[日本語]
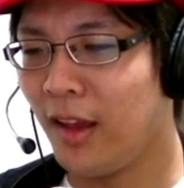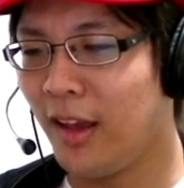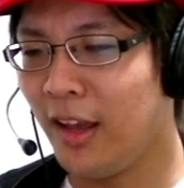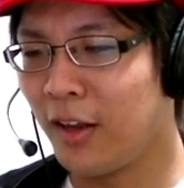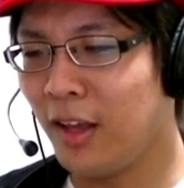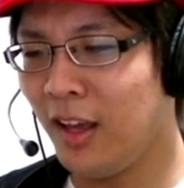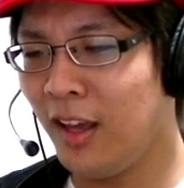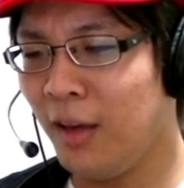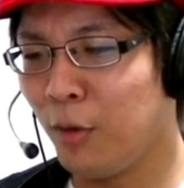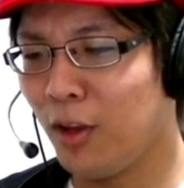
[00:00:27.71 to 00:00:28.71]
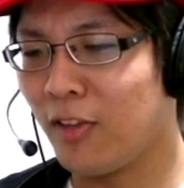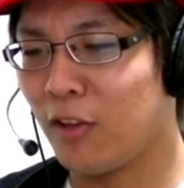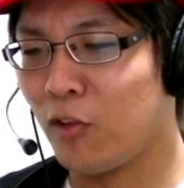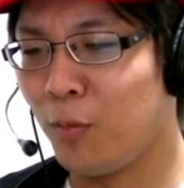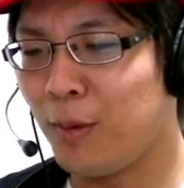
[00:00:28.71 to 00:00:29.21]
えー、やる気ボーナス
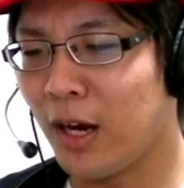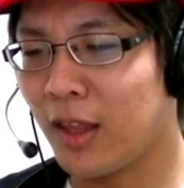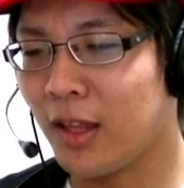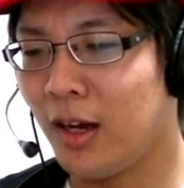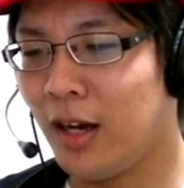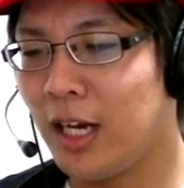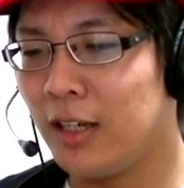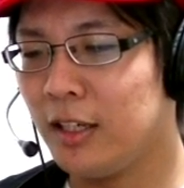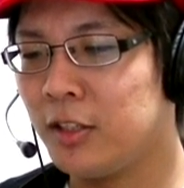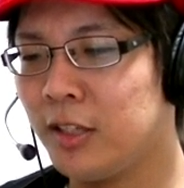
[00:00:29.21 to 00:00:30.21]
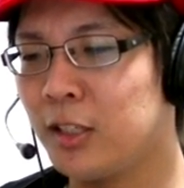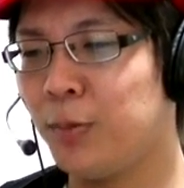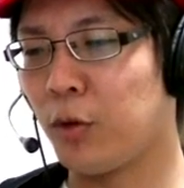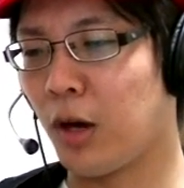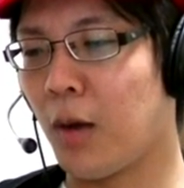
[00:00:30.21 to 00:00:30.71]
が10%上がった。あ、育成
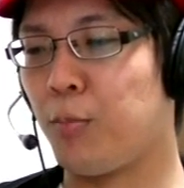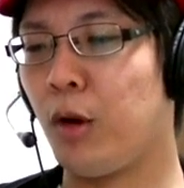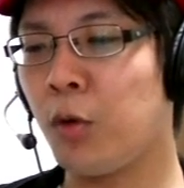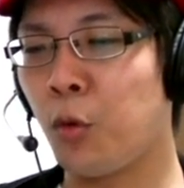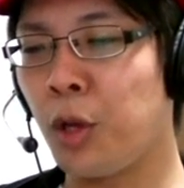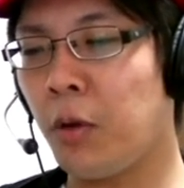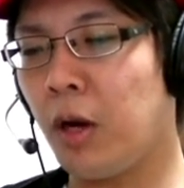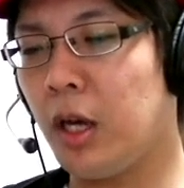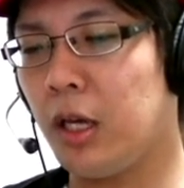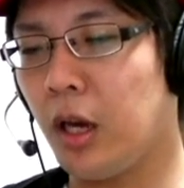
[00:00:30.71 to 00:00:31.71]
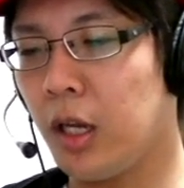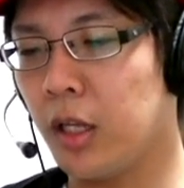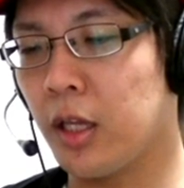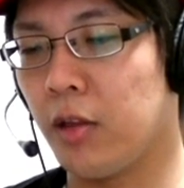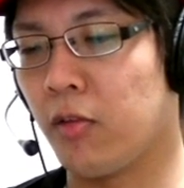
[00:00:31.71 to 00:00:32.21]
スピードがアップ。あ、これはあり
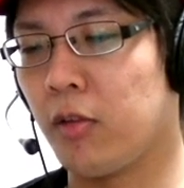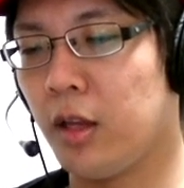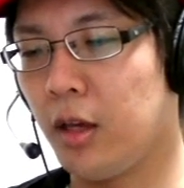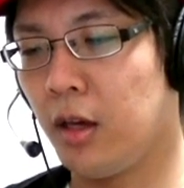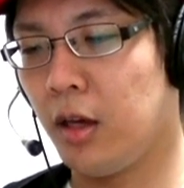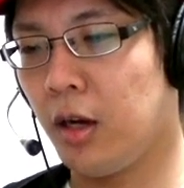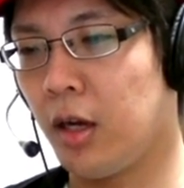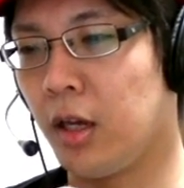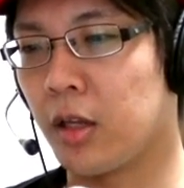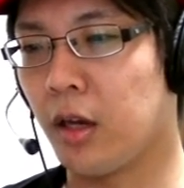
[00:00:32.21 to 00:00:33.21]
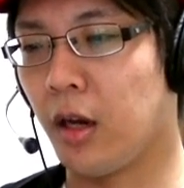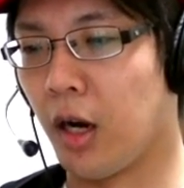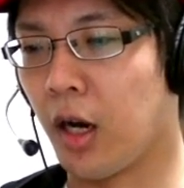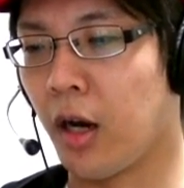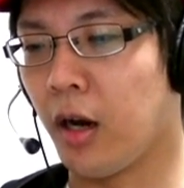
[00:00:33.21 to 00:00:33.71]
がたいですね。ありがたい。はい
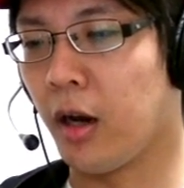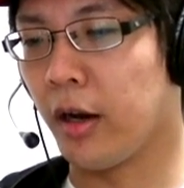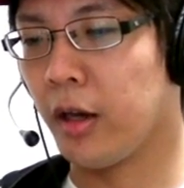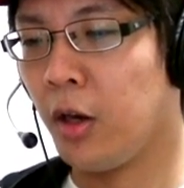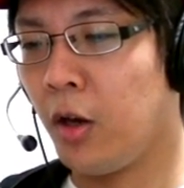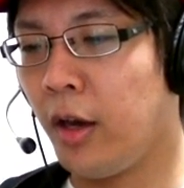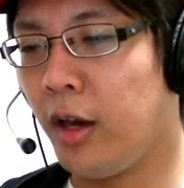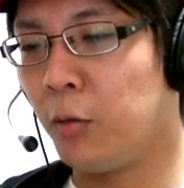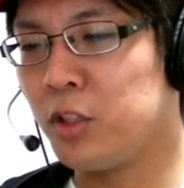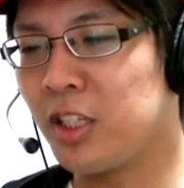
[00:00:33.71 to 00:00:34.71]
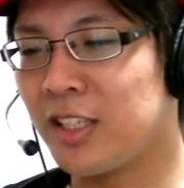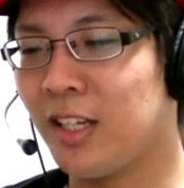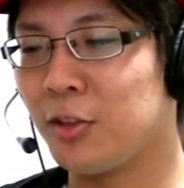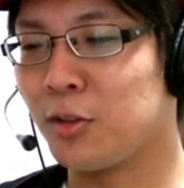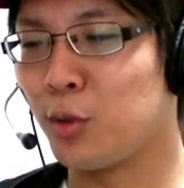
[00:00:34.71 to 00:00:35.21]
はいはい。えー、お主が
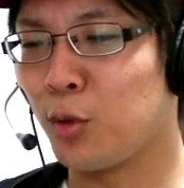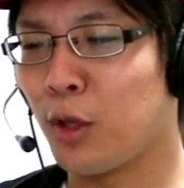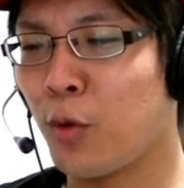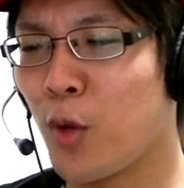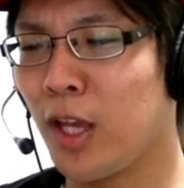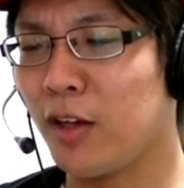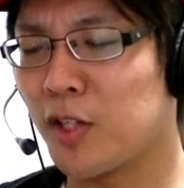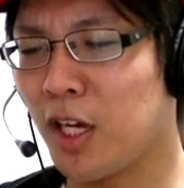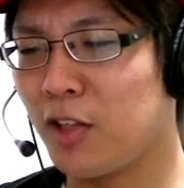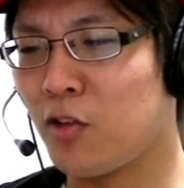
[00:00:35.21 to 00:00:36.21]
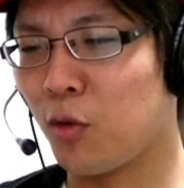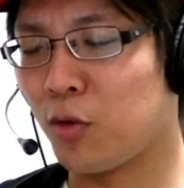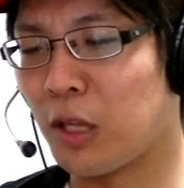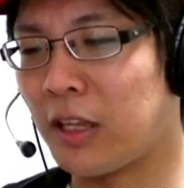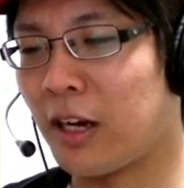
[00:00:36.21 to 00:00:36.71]
成長することでコイキングがさらに強
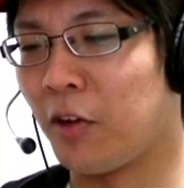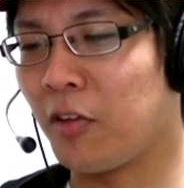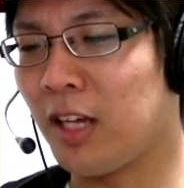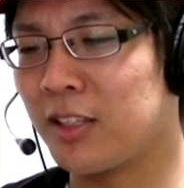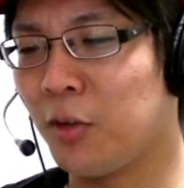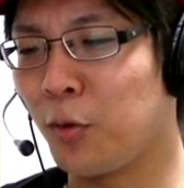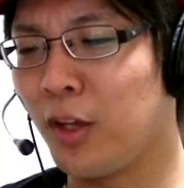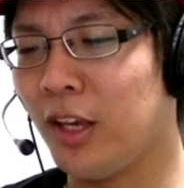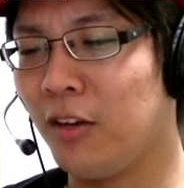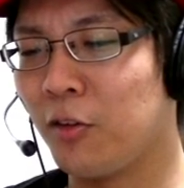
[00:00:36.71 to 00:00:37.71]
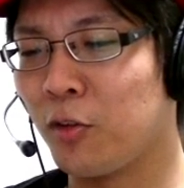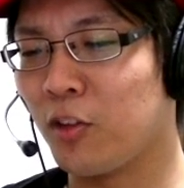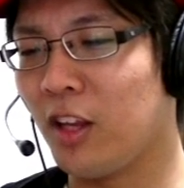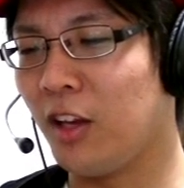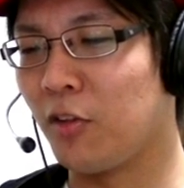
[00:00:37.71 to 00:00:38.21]
く育てられる。さあ、次のコイキングをす
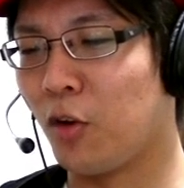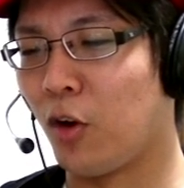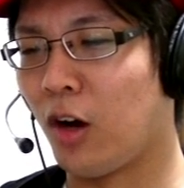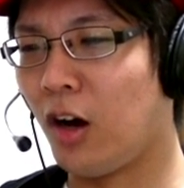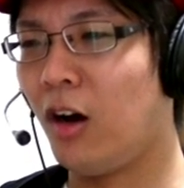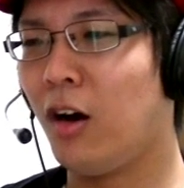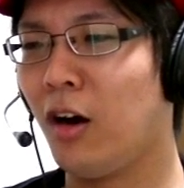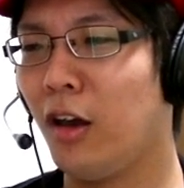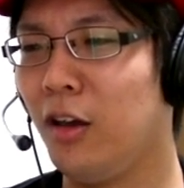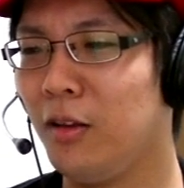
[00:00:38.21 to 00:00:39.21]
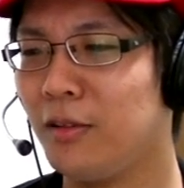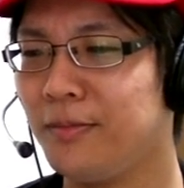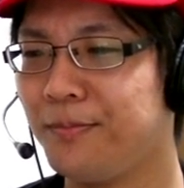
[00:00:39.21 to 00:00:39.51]
りに行くぞ。あーい。